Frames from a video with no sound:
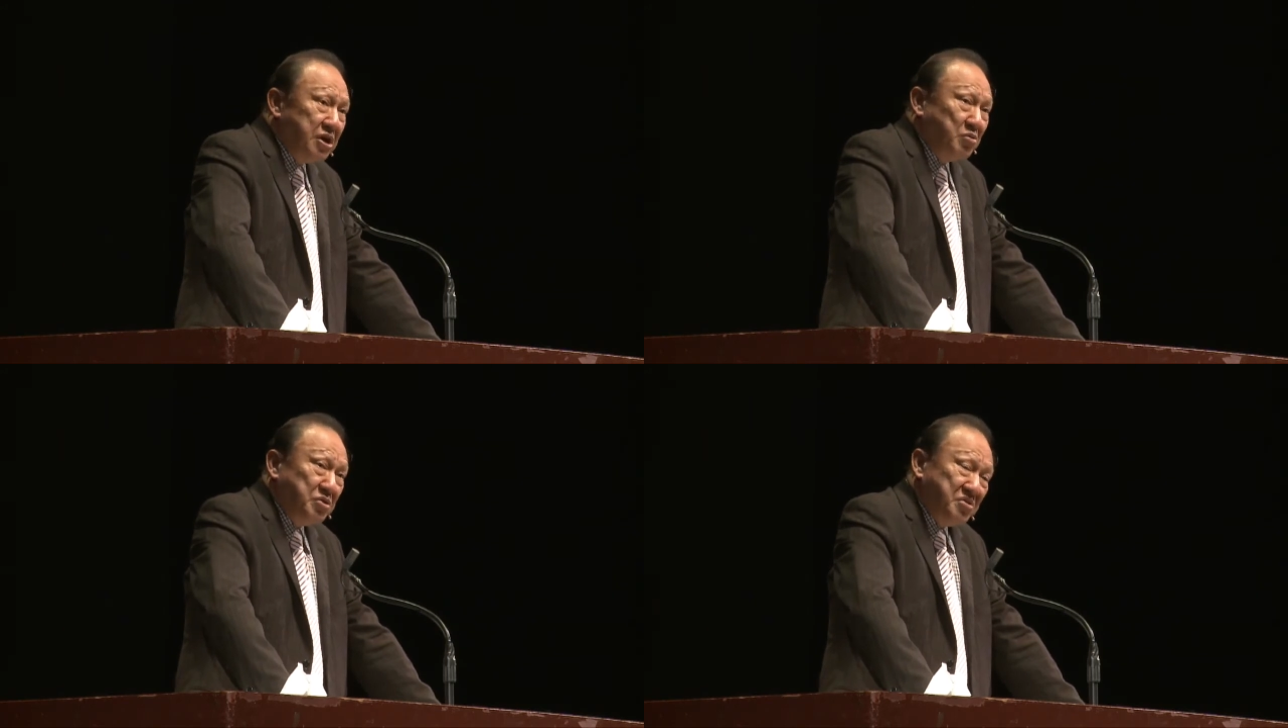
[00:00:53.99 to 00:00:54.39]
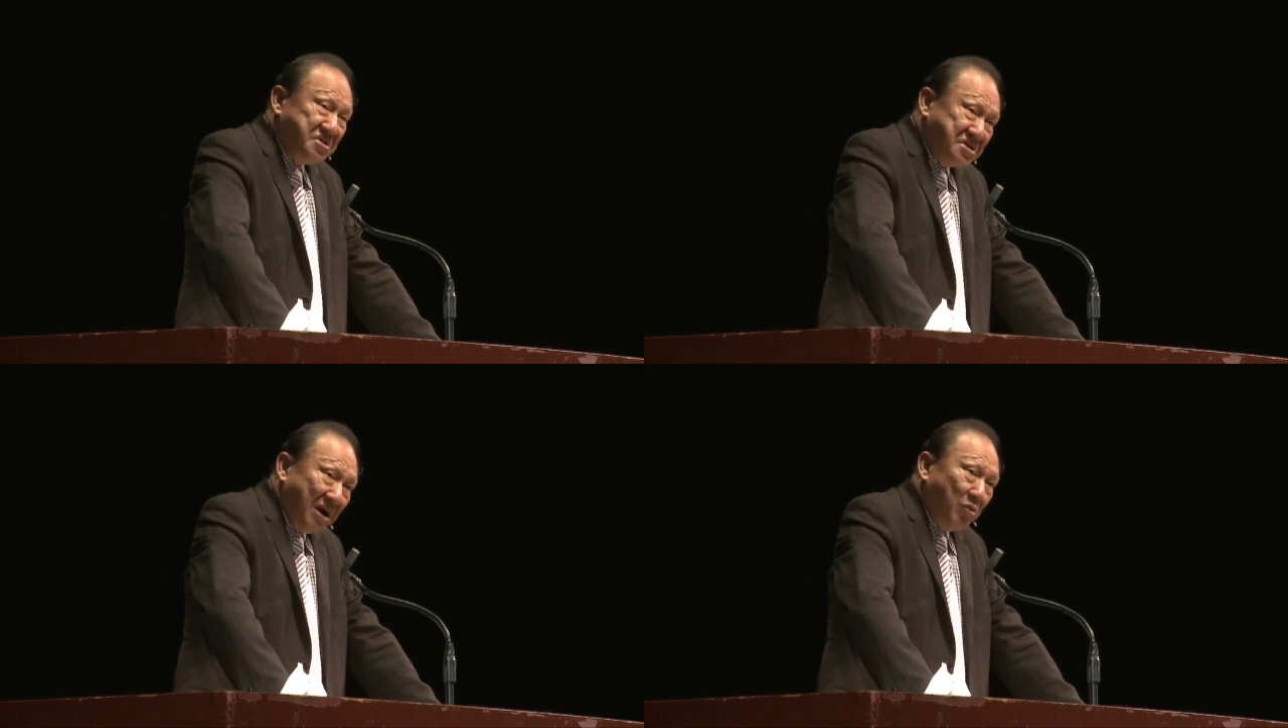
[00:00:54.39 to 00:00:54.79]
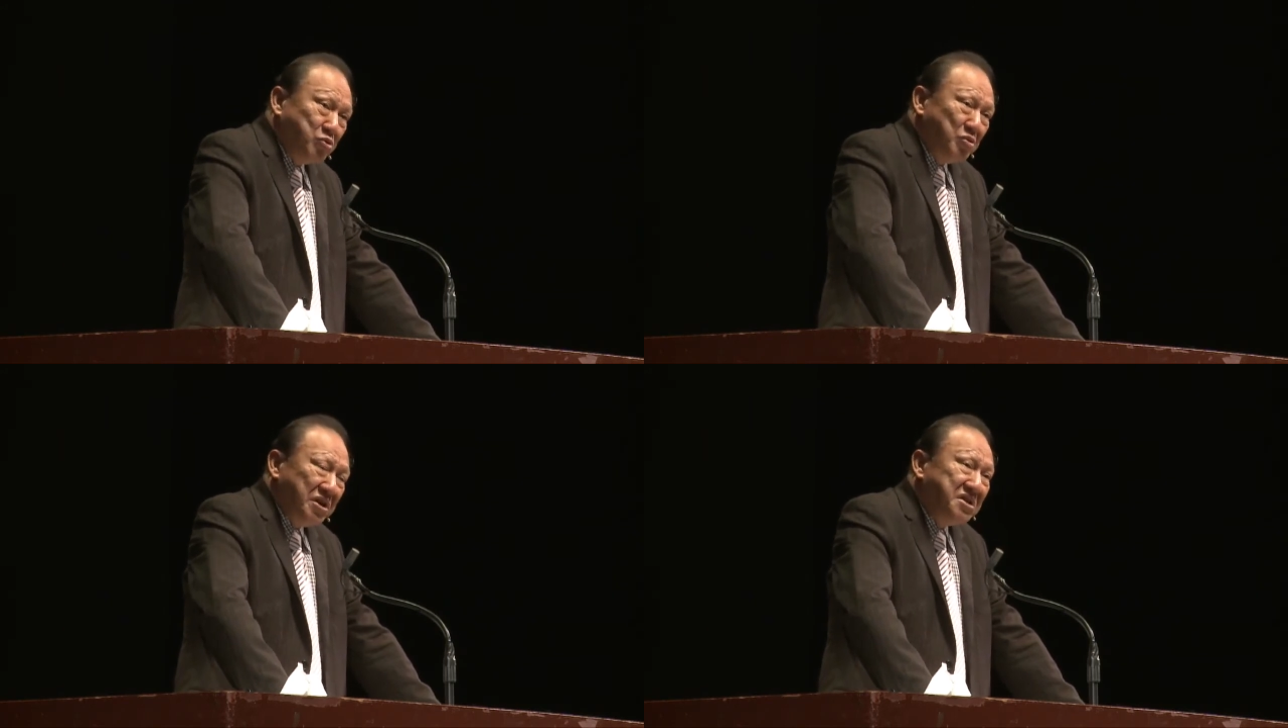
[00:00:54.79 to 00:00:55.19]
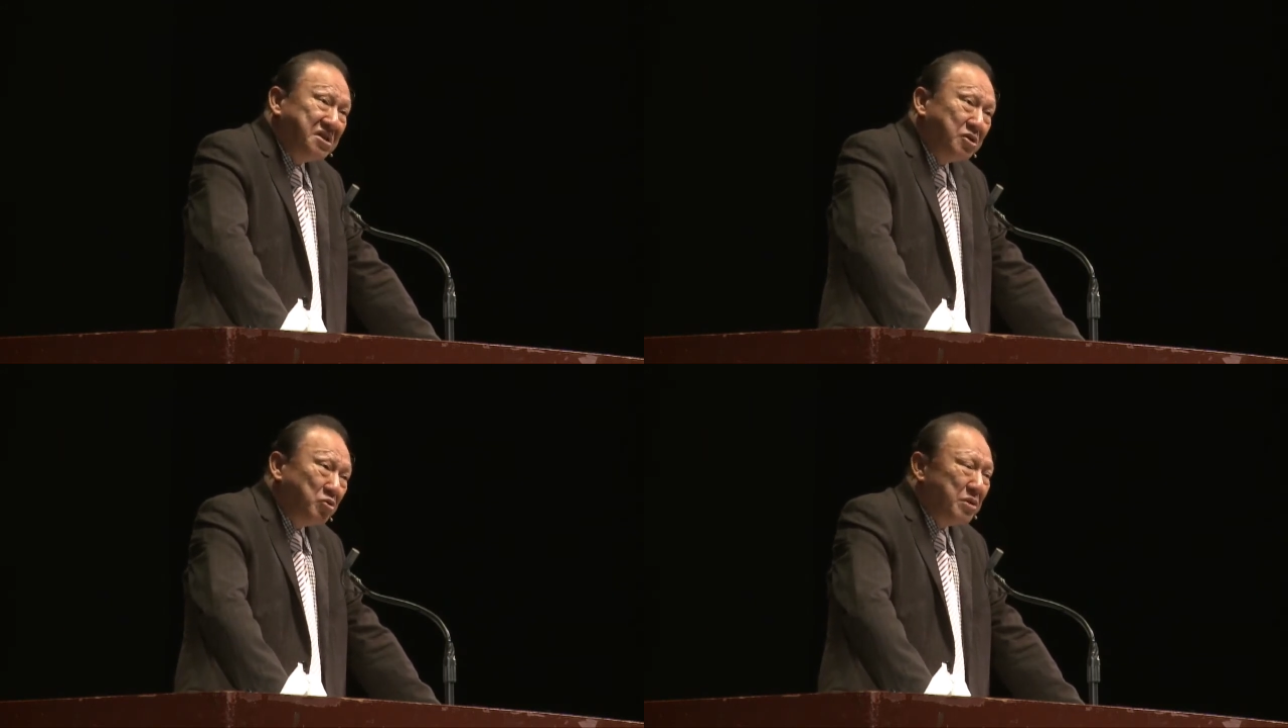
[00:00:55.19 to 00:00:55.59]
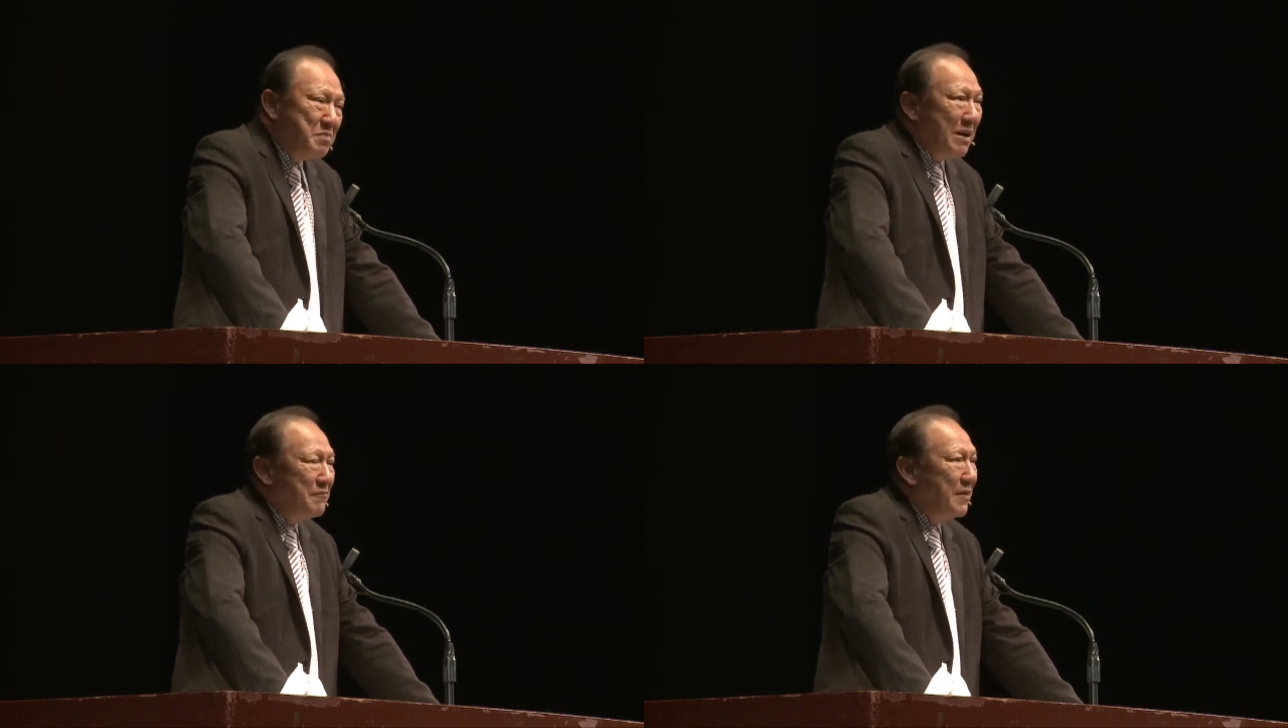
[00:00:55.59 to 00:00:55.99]
结果就找出那个折
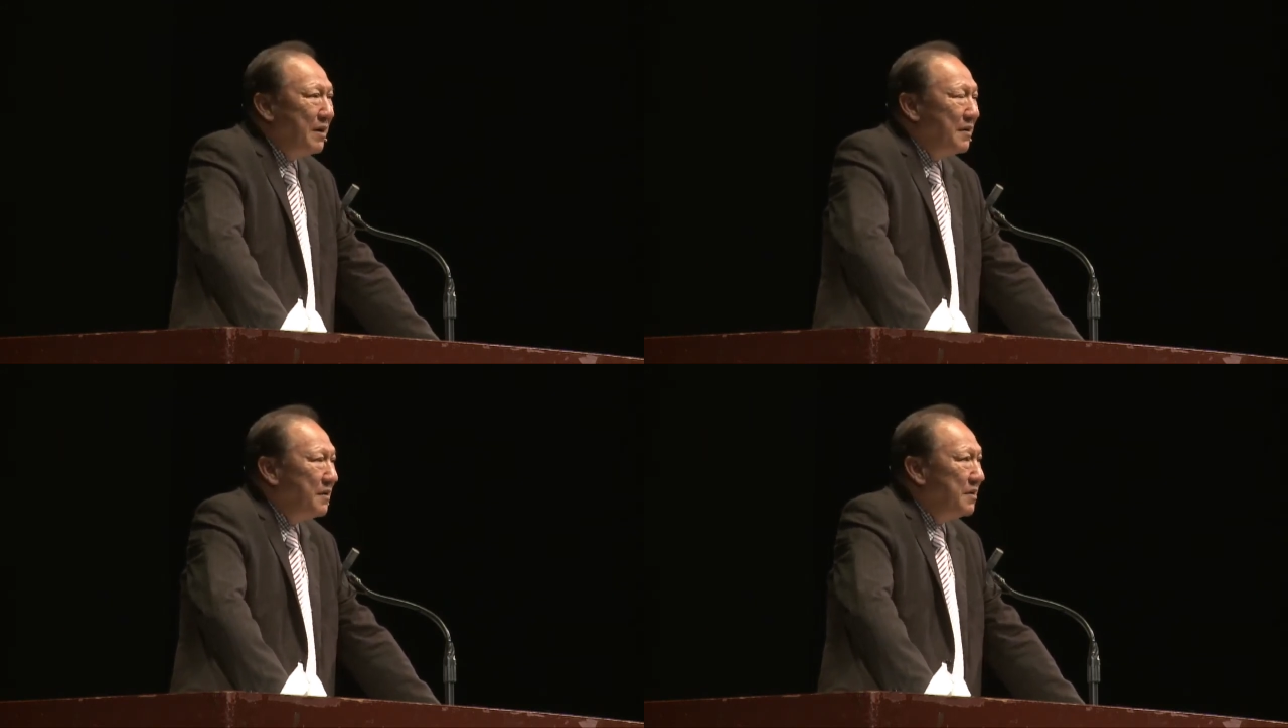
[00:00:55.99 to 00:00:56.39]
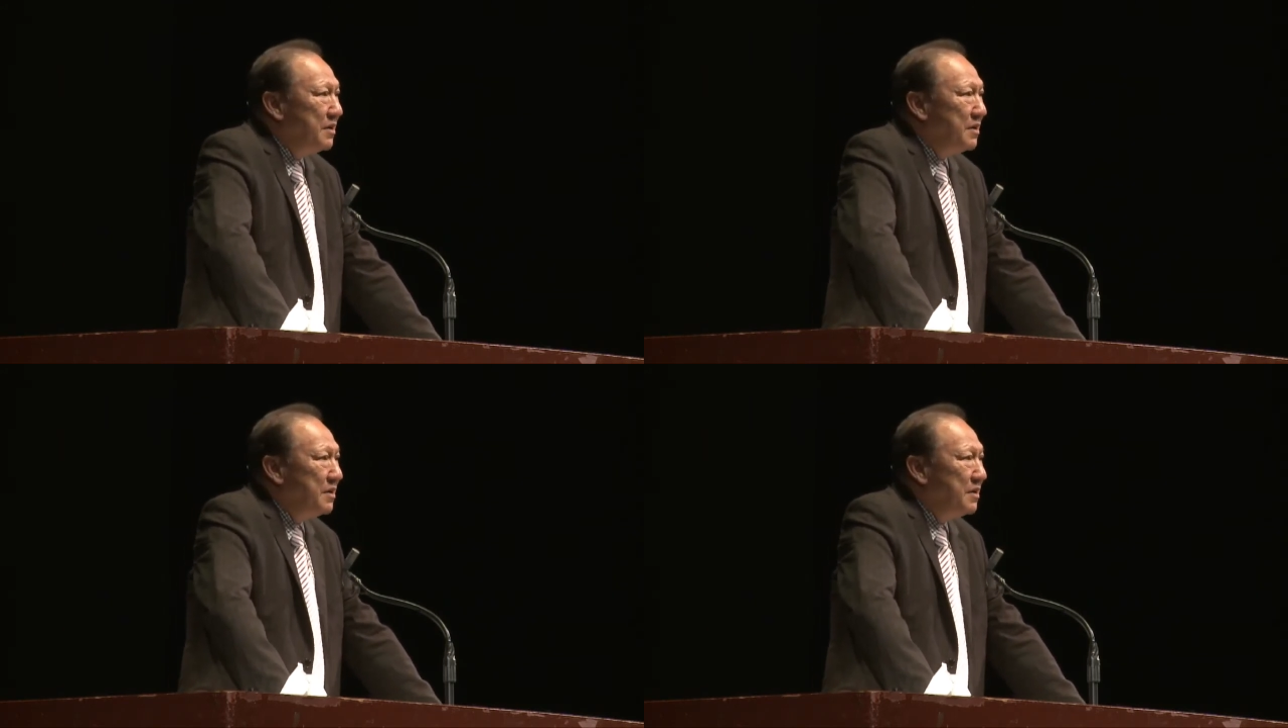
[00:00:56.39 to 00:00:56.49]
中的办法。